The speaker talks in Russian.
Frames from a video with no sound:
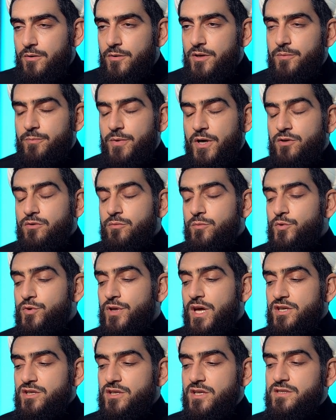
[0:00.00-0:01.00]
И поэтому
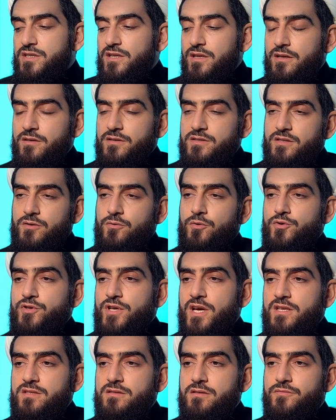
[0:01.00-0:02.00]
наше дело
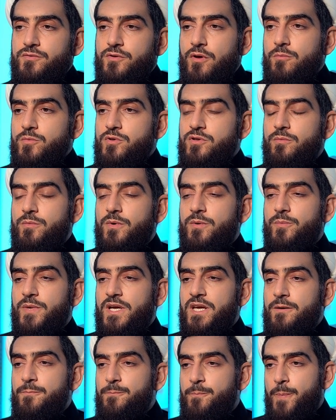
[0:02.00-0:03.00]
заключается в том, чтобы
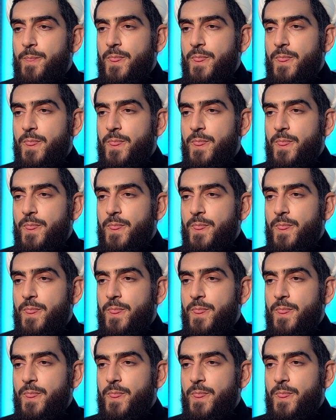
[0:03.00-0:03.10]
мы